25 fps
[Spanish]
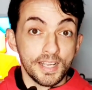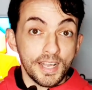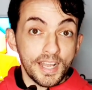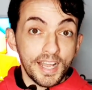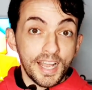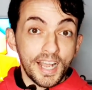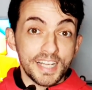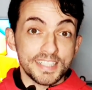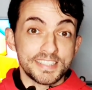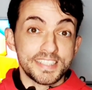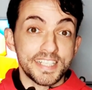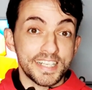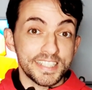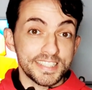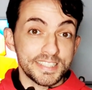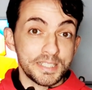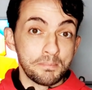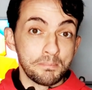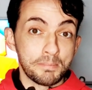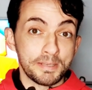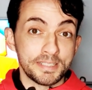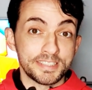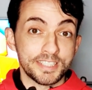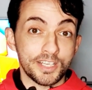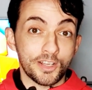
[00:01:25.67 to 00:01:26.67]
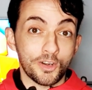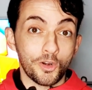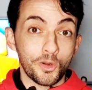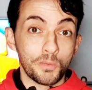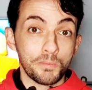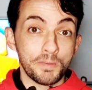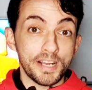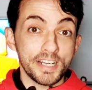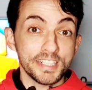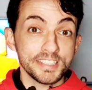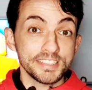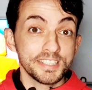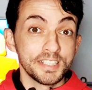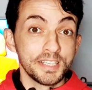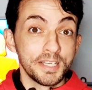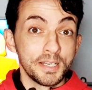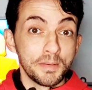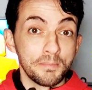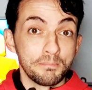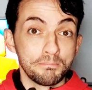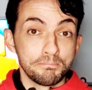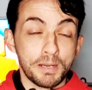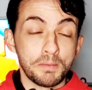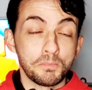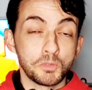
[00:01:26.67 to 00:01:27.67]
Así que sin pensarlo más,
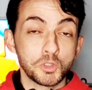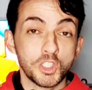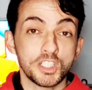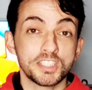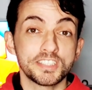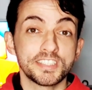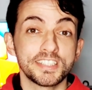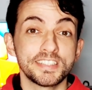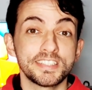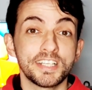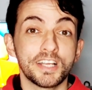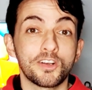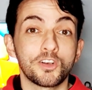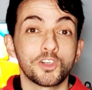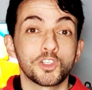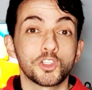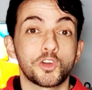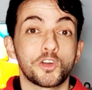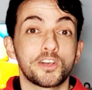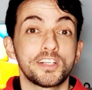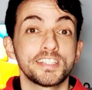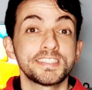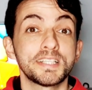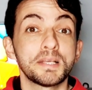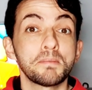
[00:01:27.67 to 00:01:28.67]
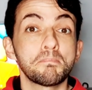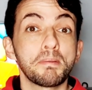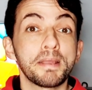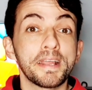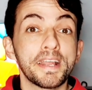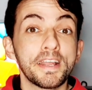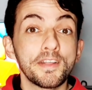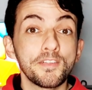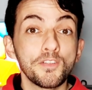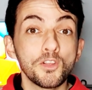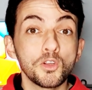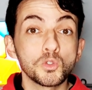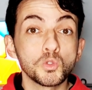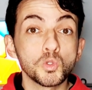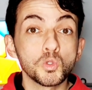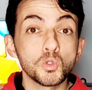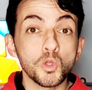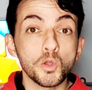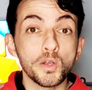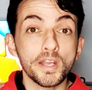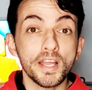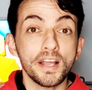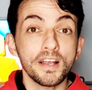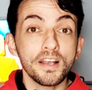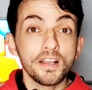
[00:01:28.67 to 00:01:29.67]
vamos a enseñarlos con este pequeño
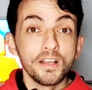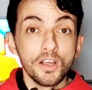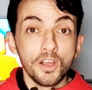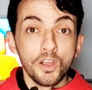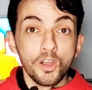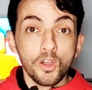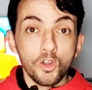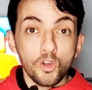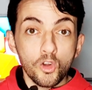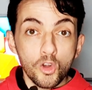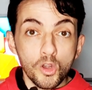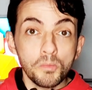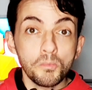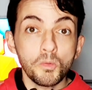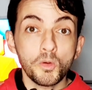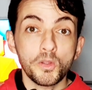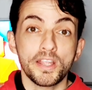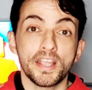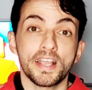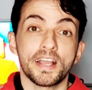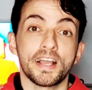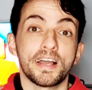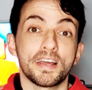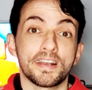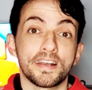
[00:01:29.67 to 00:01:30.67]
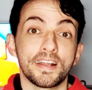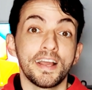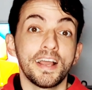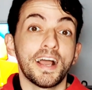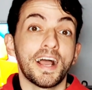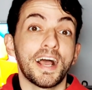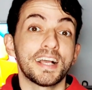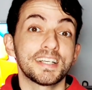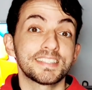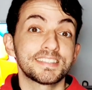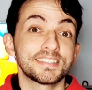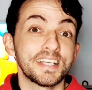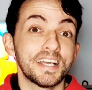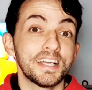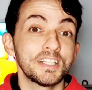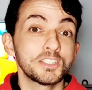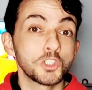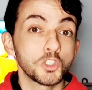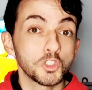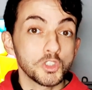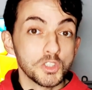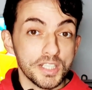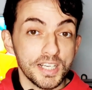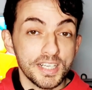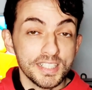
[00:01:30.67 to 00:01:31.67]
tutorial cómo llegar hasta
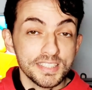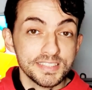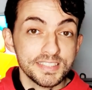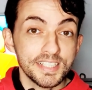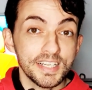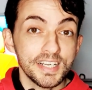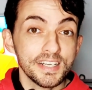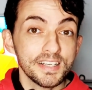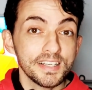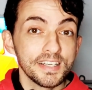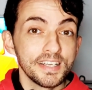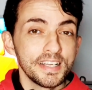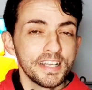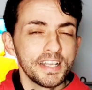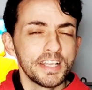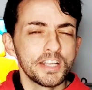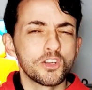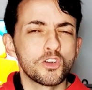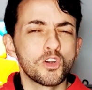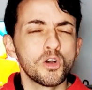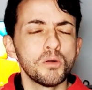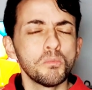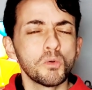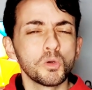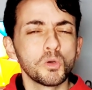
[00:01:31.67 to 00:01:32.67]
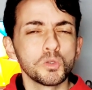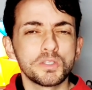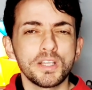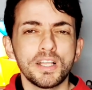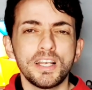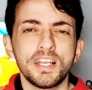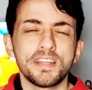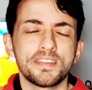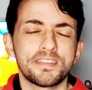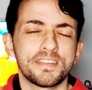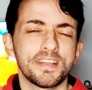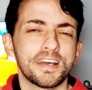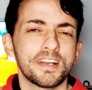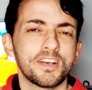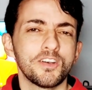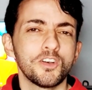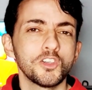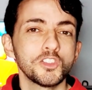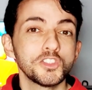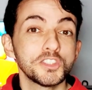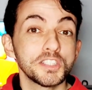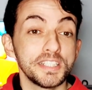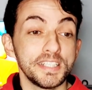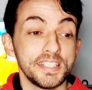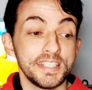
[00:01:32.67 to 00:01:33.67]
esos hashtags, cómo
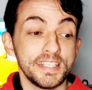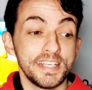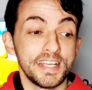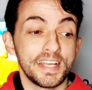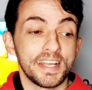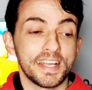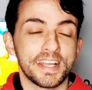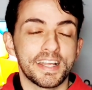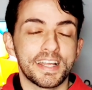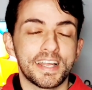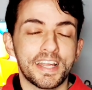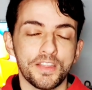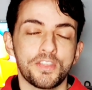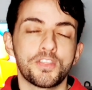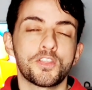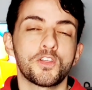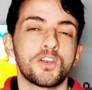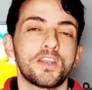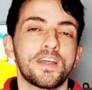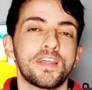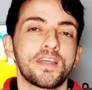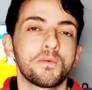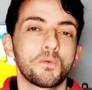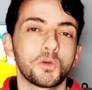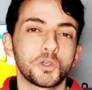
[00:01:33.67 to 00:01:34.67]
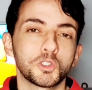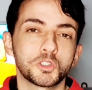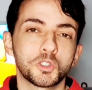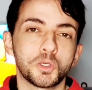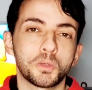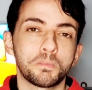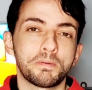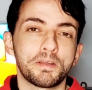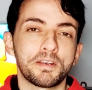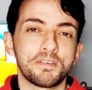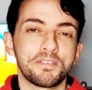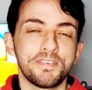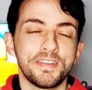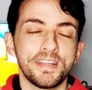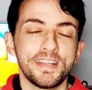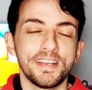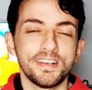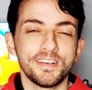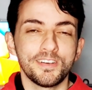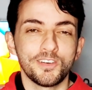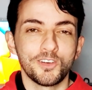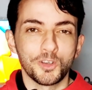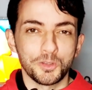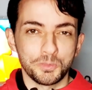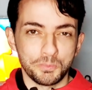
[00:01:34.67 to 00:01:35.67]
utilizarlos y en qué zona de vuestro
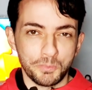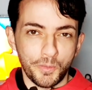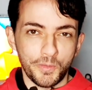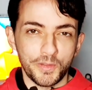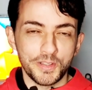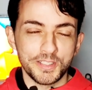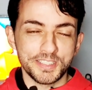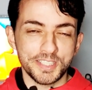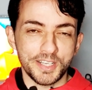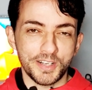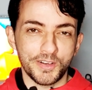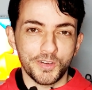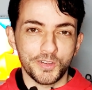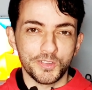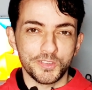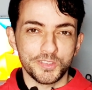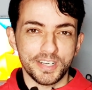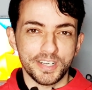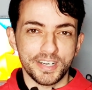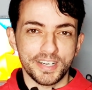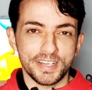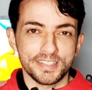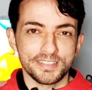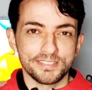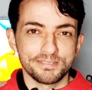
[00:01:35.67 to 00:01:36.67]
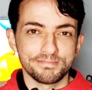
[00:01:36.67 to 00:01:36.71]
perfil los podéis encontrar.